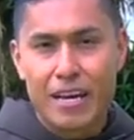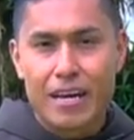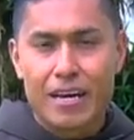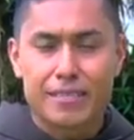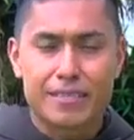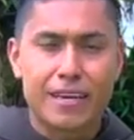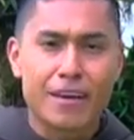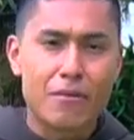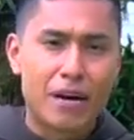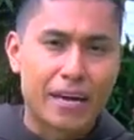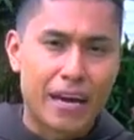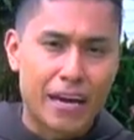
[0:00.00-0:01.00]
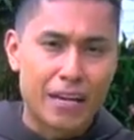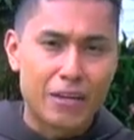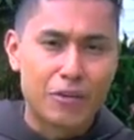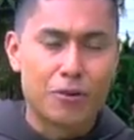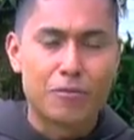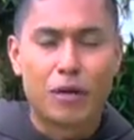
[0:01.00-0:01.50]
Este
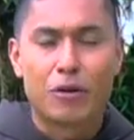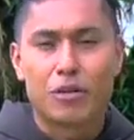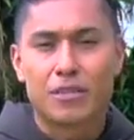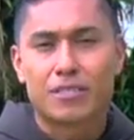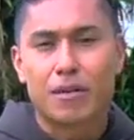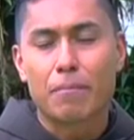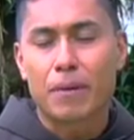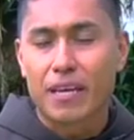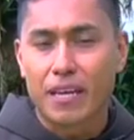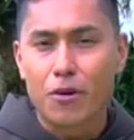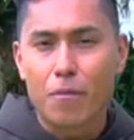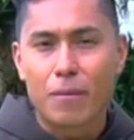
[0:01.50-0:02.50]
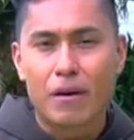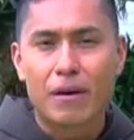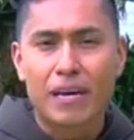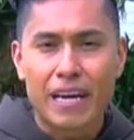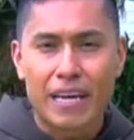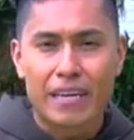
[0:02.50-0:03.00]
evangelio, o mejor, esta pericopa
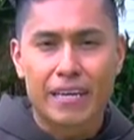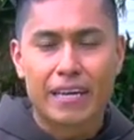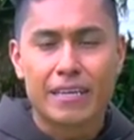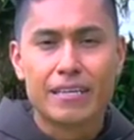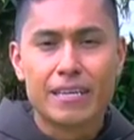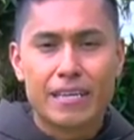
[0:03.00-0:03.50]
evangélica,